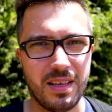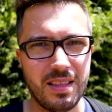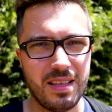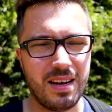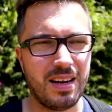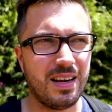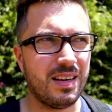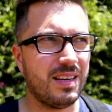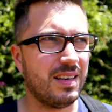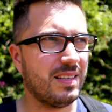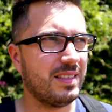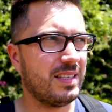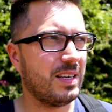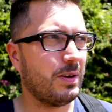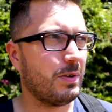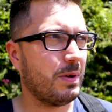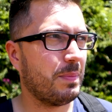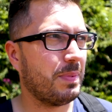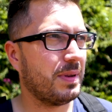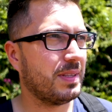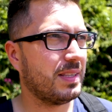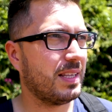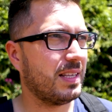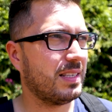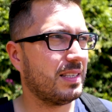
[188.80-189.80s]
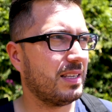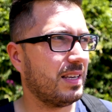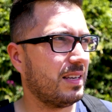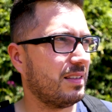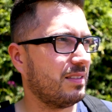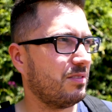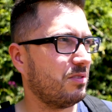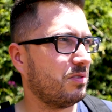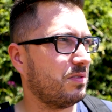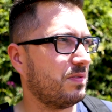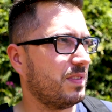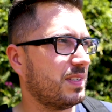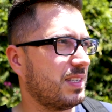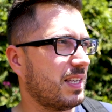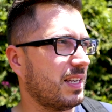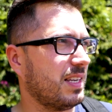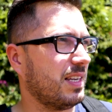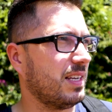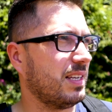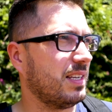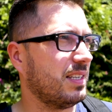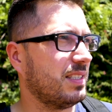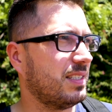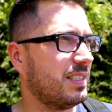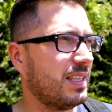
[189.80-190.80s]
Generalnie cała plantacja do zwiedzania
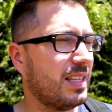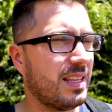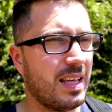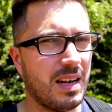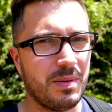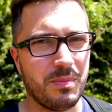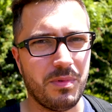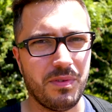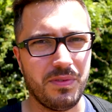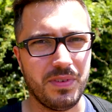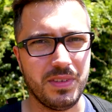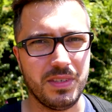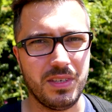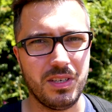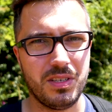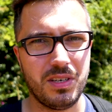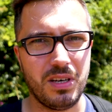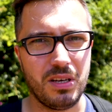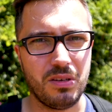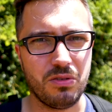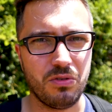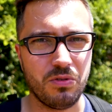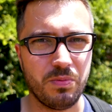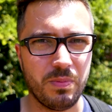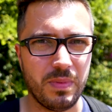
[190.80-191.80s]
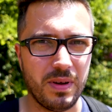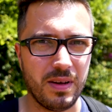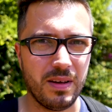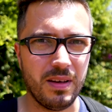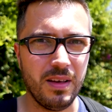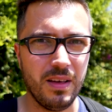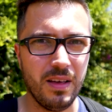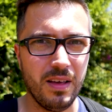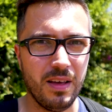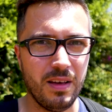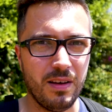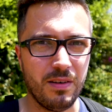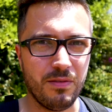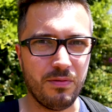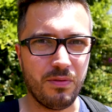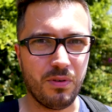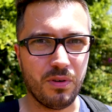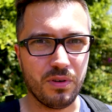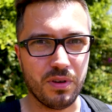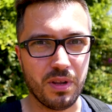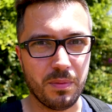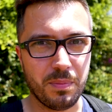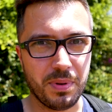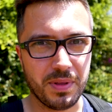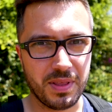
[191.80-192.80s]
jest za darmo, więc jeżeli ktoś ma
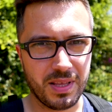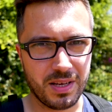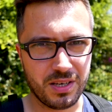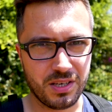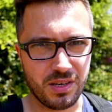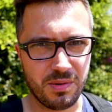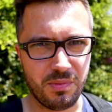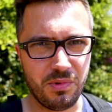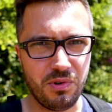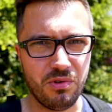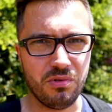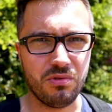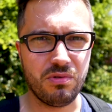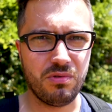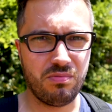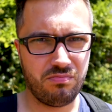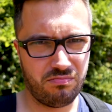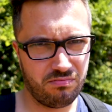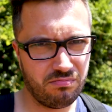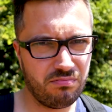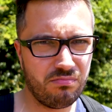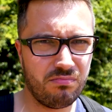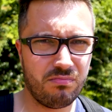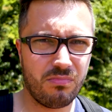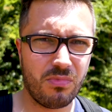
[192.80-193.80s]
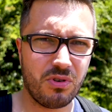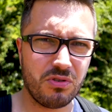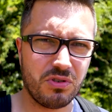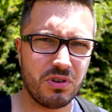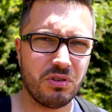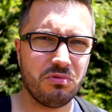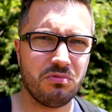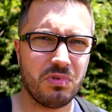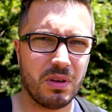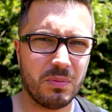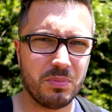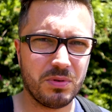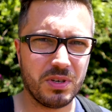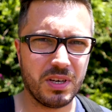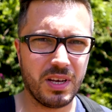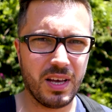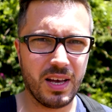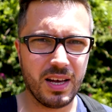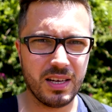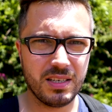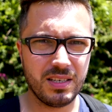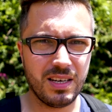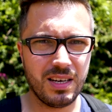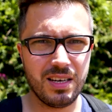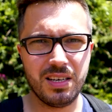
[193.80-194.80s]
wolne 15 minut, może tutaj
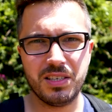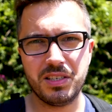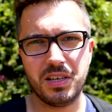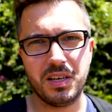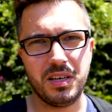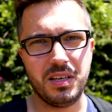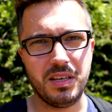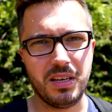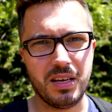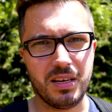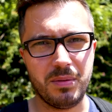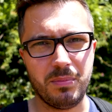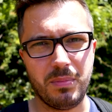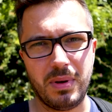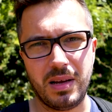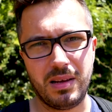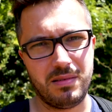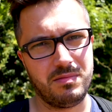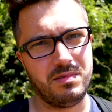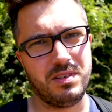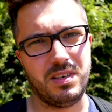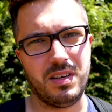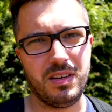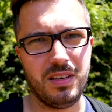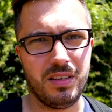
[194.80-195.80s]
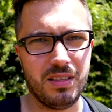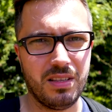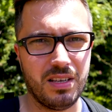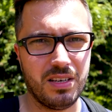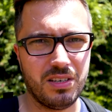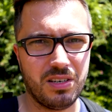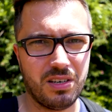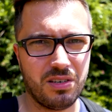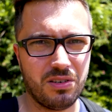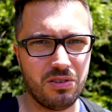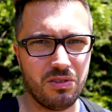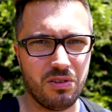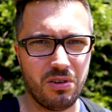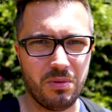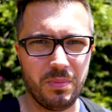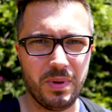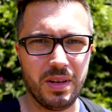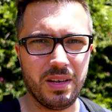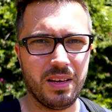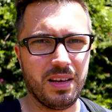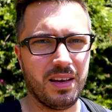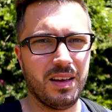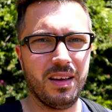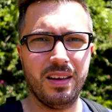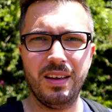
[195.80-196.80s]
przyjechać. A jeżeli nie, macie inne rzeczy do
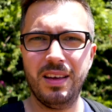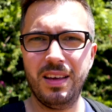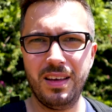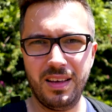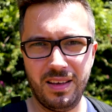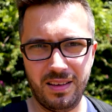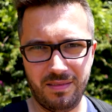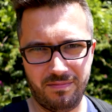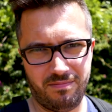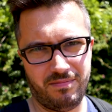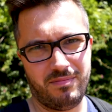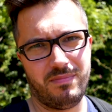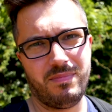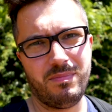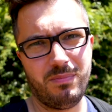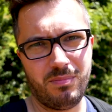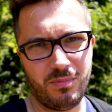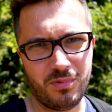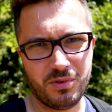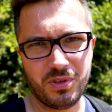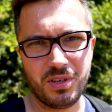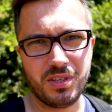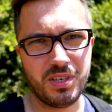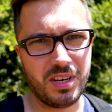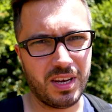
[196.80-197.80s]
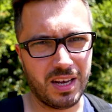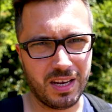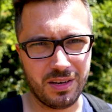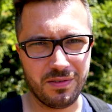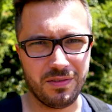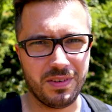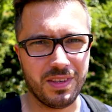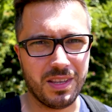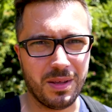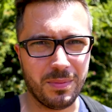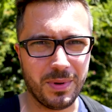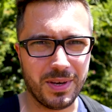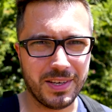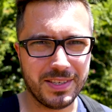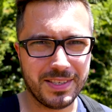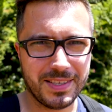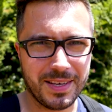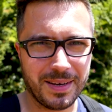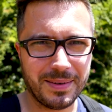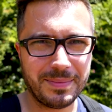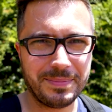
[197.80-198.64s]
robienia, możecie jechać w inne miejsce.